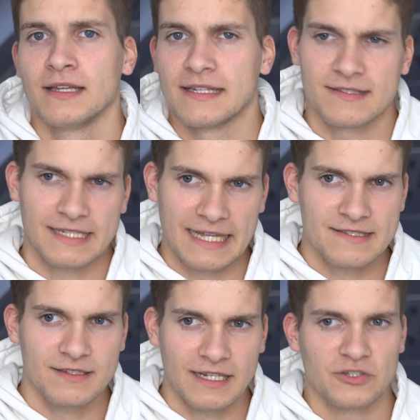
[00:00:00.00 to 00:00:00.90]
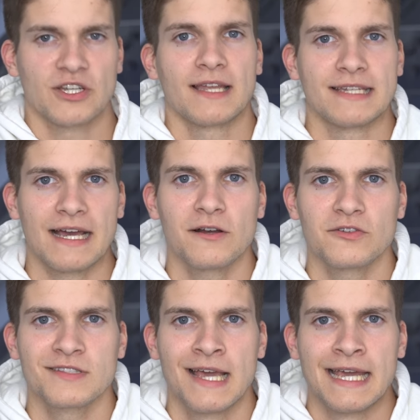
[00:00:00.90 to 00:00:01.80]
Das Ganze entstand
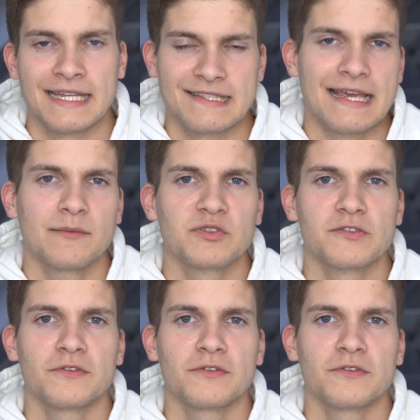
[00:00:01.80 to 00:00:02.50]
daraus, dass Airbus